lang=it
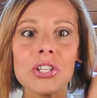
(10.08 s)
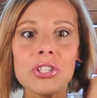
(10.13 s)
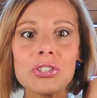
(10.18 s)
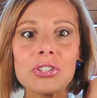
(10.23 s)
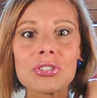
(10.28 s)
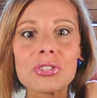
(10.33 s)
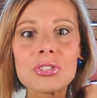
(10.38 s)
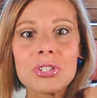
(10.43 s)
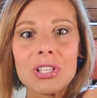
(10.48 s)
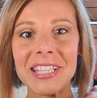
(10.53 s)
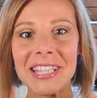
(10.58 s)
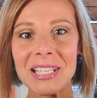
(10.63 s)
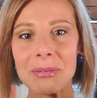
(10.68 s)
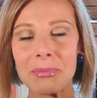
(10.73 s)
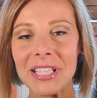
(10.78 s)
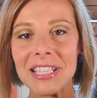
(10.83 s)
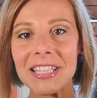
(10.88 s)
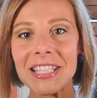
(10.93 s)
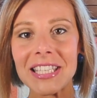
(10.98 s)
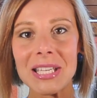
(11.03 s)
Io
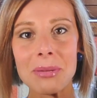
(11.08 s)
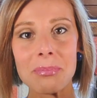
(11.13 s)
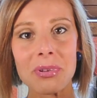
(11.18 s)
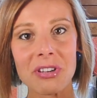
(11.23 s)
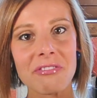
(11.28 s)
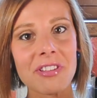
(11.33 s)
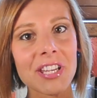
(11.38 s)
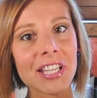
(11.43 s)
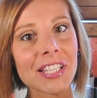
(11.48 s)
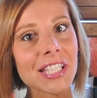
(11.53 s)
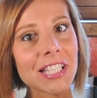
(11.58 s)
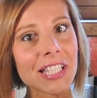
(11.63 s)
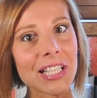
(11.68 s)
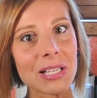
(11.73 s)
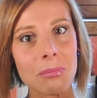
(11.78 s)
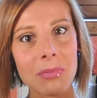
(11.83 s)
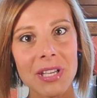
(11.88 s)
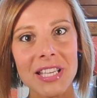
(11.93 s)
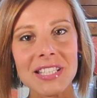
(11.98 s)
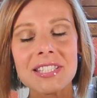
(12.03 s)
solitamente nei preferiti
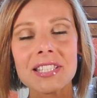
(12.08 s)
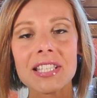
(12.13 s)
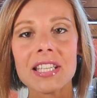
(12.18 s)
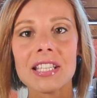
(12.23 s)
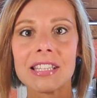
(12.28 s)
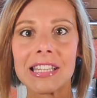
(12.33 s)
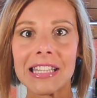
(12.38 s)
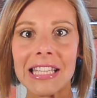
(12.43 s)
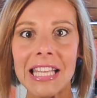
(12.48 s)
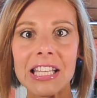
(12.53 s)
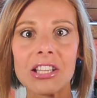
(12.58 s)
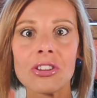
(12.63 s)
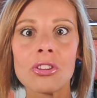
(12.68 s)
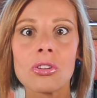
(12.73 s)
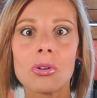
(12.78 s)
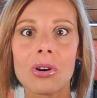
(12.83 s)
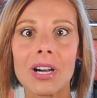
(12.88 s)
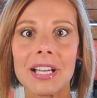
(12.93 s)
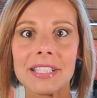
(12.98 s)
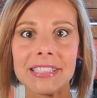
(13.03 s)
del mese
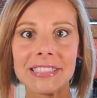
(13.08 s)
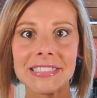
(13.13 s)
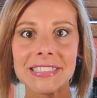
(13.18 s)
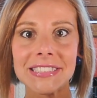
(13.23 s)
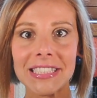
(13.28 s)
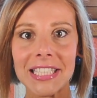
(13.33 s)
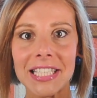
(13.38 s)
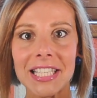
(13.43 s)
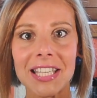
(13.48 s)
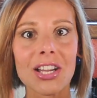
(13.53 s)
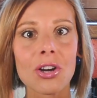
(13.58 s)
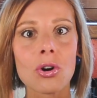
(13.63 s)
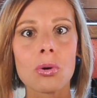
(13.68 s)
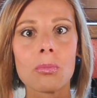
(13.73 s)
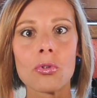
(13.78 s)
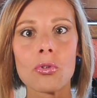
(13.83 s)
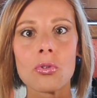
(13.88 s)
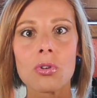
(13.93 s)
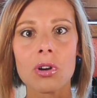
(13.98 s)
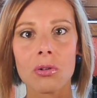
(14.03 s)
tendo ad inserire
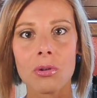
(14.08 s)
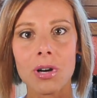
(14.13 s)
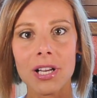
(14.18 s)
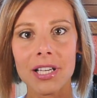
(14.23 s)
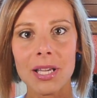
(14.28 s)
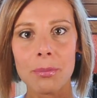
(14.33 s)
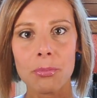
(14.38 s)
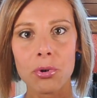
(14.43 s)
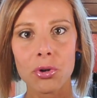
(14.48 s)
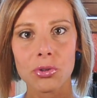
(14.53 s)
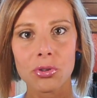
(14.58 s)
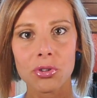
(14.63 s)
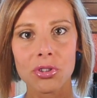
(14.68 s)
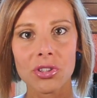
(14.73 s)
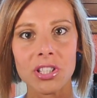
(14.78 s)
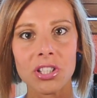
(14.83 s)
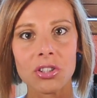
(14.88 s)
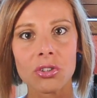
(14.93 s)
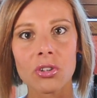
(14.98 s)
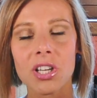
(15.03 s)
comunque qualche
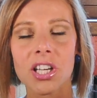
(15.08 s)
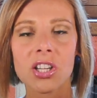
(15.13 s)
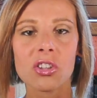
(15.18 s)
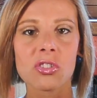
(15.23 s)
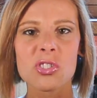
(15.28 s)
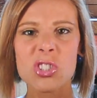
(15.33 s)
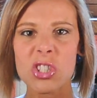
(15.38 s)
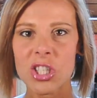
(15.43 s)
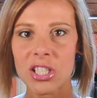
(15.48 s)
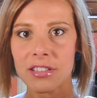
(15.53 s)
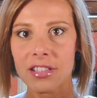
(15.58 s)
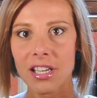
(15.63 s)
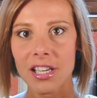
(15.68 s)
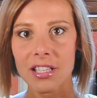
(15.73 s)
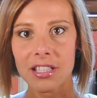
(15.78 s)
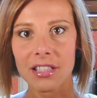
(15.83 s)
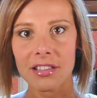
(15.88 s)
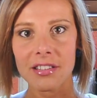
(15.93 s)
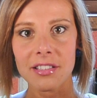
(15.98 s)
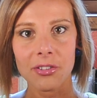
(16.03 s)
prodottino che non c'entra
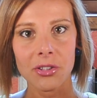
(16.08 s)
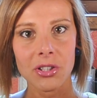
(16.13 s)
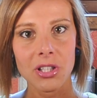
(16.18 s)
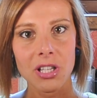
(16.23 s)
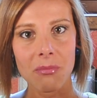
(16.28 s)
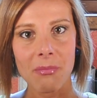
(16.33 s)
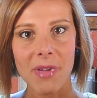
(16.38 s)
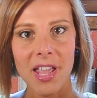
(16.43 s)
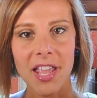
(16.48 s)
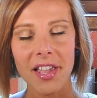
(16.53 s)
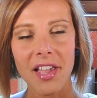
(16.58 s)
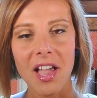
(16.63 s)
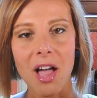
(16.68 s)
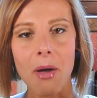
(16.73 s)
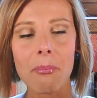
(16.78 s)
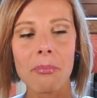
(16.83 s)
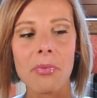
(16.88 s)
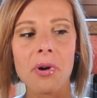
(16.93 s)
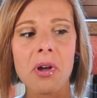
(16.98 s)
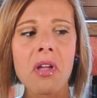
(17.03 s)
niente con il make
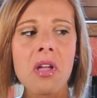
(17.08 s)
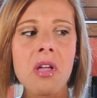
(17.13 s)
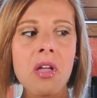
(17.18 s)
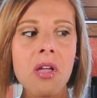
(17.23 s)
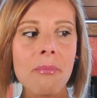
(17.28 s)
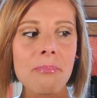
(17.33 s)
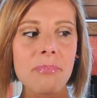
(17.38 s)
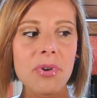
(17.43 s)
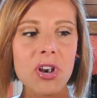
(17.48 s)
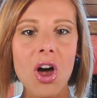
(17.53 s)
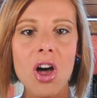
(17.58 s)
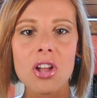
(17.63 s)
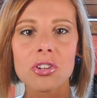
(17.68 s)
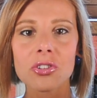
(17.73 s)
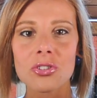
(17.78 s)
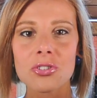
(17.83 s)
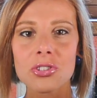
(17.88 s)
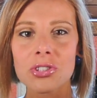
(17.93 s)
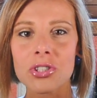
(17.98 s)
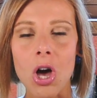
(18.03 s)
up. Però
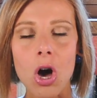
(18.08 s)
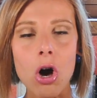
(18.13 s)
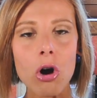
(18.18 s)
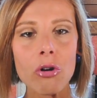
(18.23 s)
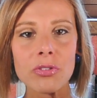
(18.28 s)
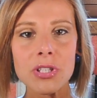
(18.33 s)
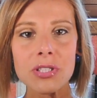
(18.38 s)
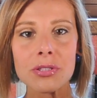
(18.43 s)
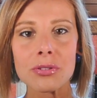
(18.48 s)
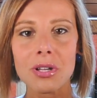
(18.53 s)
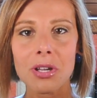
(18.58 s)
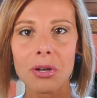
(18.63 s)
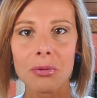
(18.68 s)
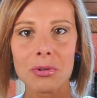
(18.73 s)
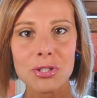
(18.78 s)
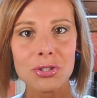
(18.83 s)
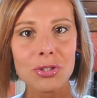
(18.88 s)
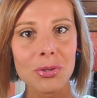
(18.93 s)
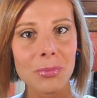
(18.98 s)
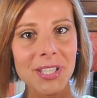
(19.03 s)
non lo so, ho visto che
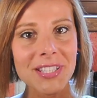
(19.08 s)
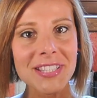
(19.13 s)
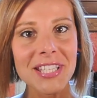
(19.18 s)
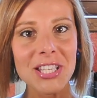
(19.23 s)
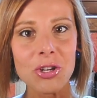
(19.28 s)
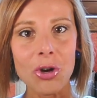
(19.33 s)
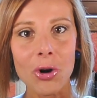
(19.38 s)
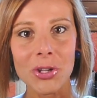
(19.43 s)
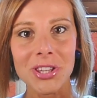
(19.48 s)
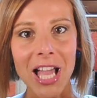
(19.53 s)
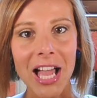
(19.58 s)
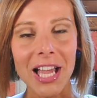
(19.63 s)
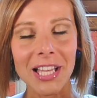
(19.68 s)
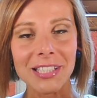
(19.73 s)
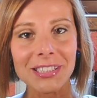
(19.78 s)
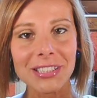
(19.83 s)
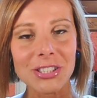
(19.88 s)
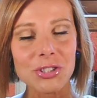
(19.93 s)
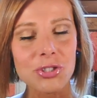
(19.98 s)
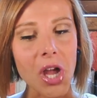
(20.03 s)
questo mese ne ho
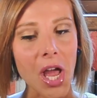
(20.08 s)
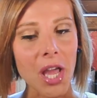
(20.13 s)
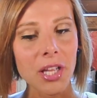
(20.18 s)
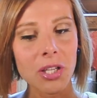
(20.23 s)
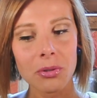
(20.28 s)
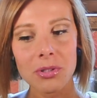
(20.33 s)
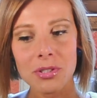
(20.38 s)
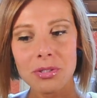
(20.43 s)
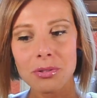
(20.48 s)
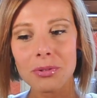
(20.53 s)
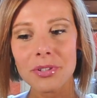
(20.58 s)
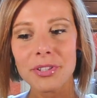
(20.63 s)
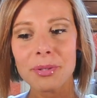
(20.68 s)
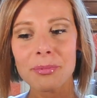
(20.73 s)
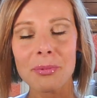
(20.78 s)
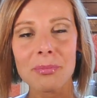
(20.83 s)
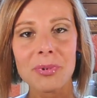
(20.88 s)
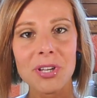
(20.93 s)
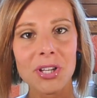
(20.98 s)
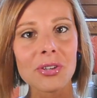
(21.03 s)
tanti, cioè in
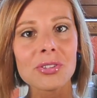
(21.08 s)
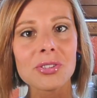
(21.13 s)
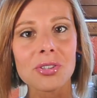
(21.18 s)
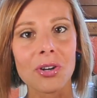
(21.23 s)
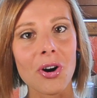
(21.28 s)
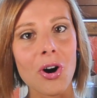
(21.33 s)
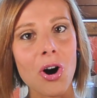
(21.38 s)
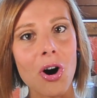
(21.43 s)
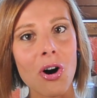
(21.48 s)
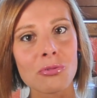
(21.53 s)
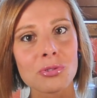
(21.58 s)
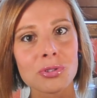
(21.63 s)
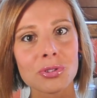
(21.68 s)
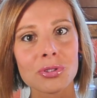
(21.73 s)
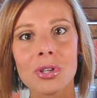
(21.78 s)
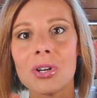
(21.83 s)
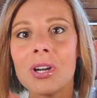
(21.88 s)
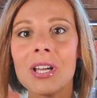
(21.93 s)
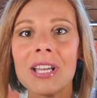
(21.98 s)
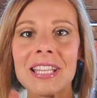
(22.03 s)
quest'ultimo periodo ho
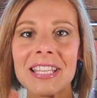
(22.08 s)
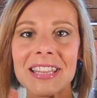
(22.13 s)
avuto